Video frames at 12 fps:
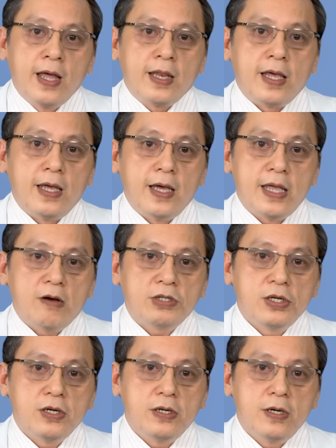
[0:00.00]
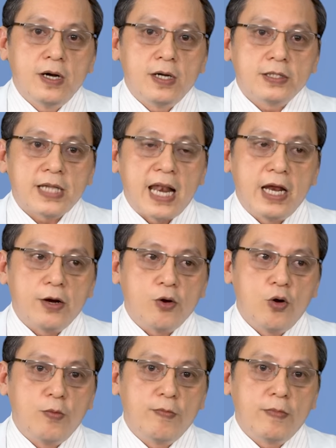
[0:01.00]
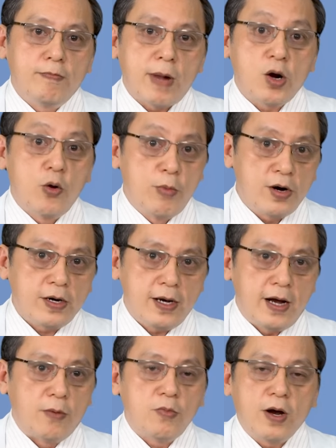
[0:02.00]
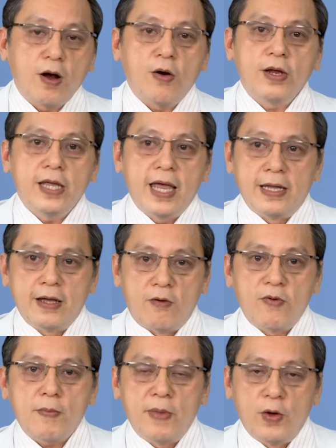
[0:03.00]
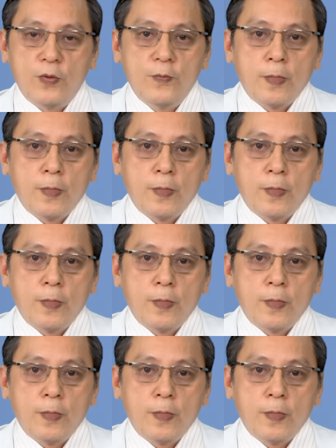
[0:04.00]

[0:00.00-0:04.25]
thì giáo sư ờ, Stanley Mcgoldberg ông có nói vậy ông phát biểu